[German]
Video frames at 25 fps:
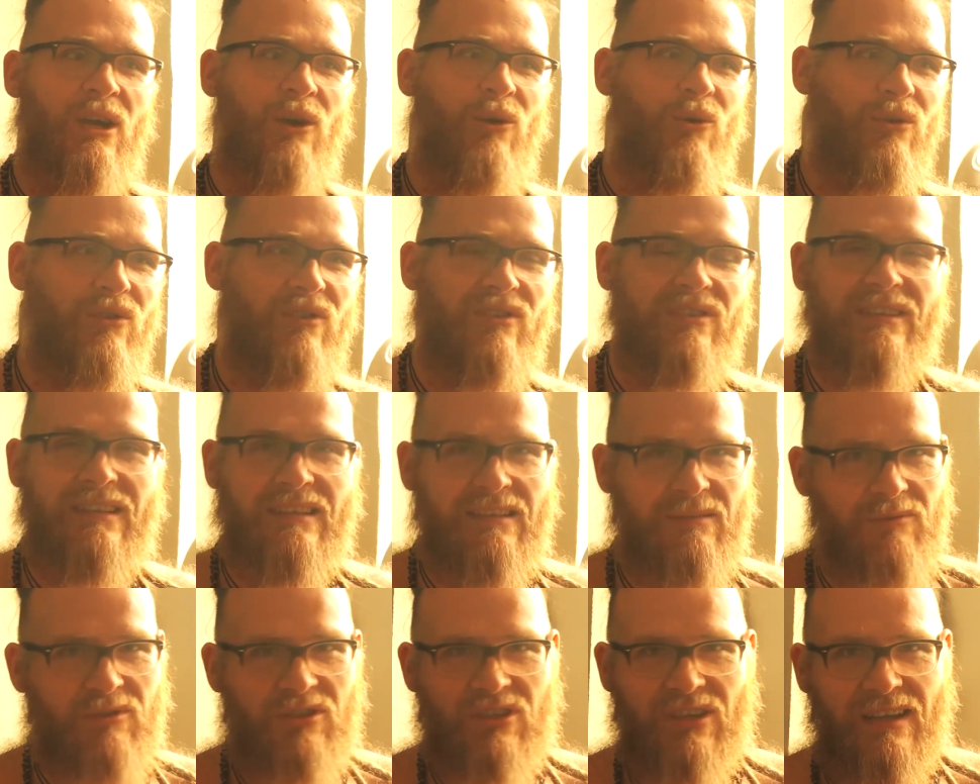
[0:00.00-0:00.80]
uns
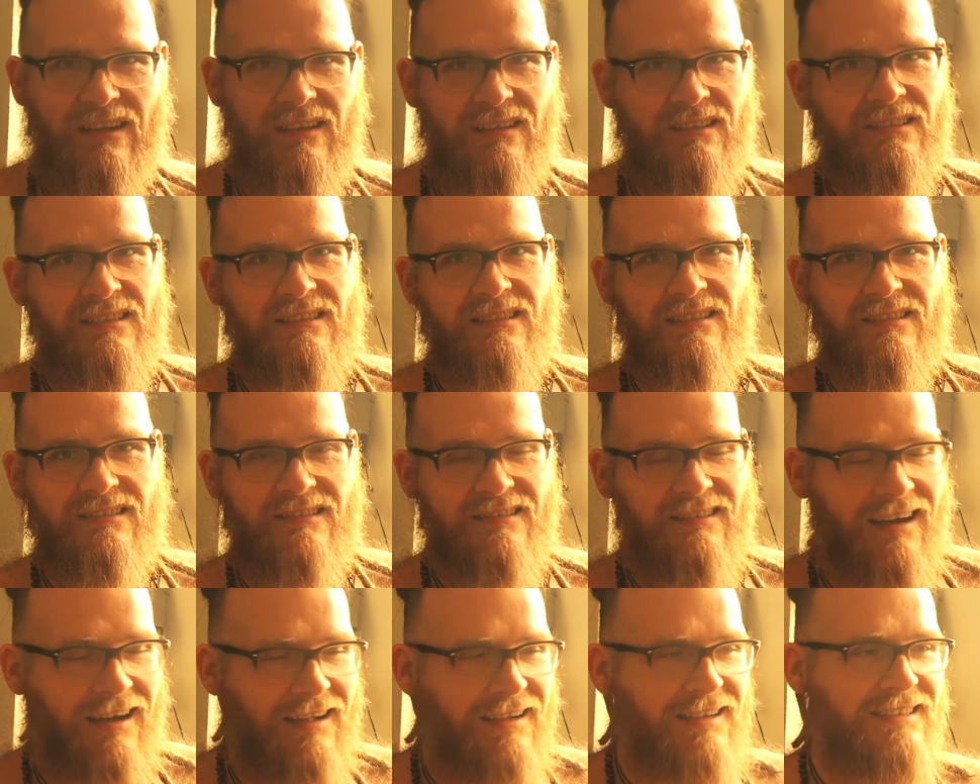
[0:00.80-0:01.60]
das wahrscheinlich
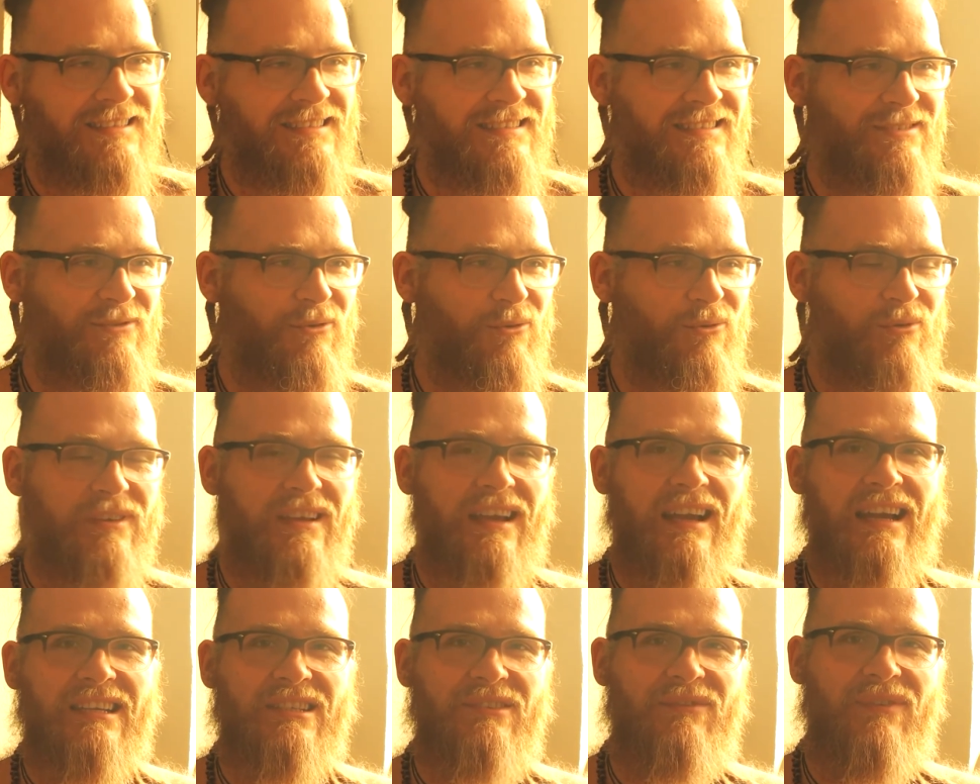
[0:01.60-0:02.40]
allen
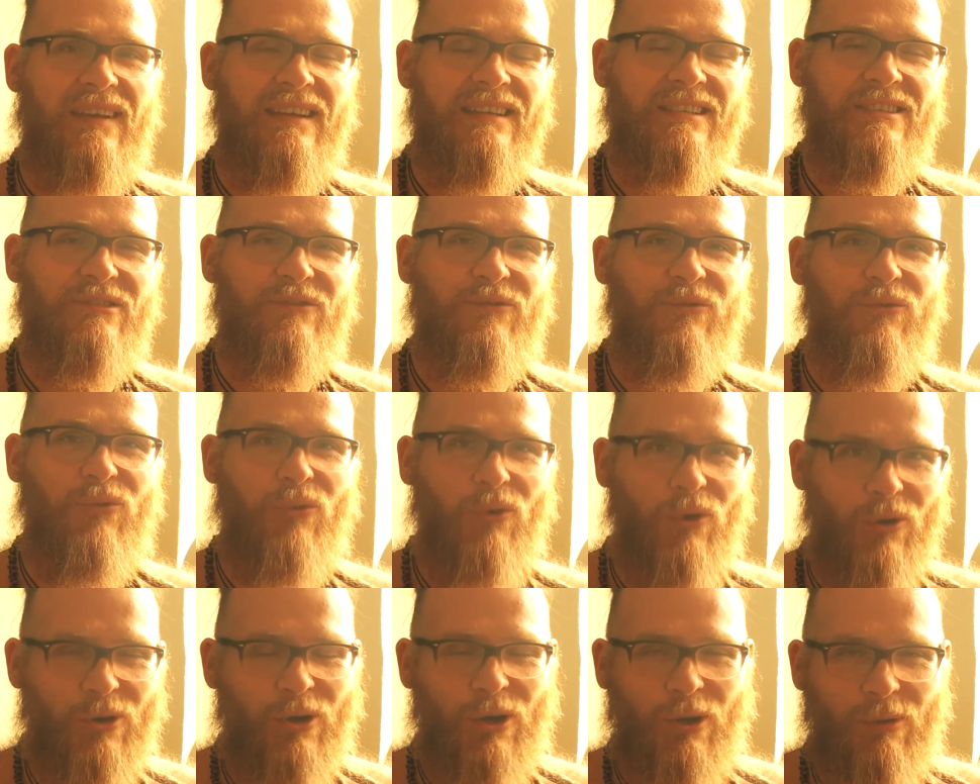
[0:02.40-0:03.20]
ungerechtfertigt
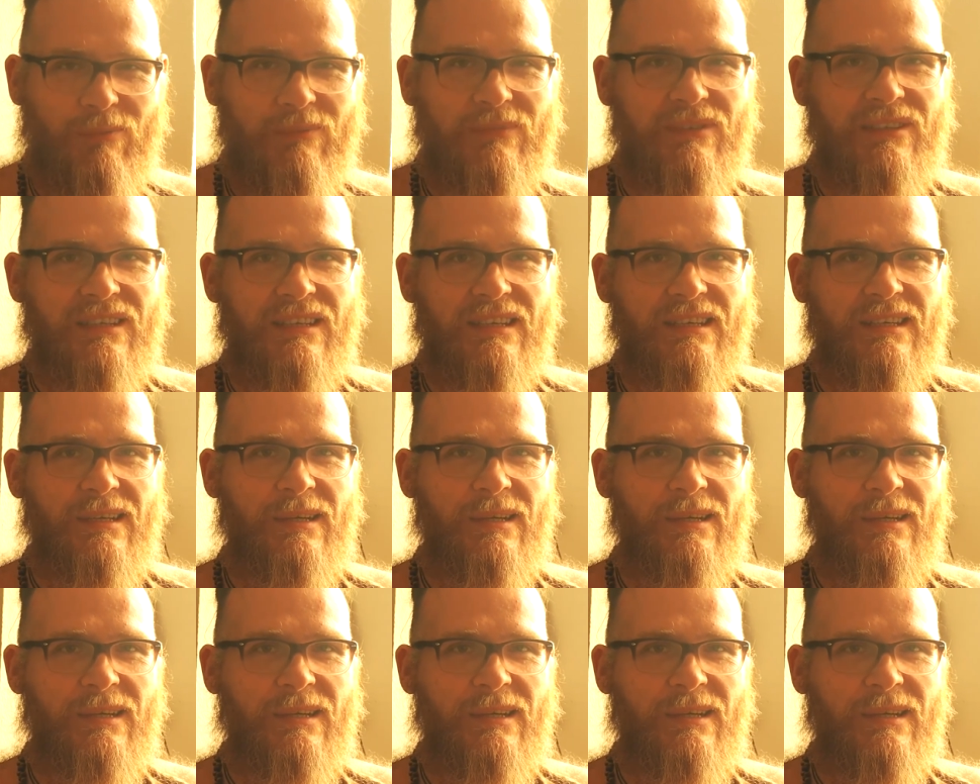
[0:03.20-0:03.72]
vorkommt,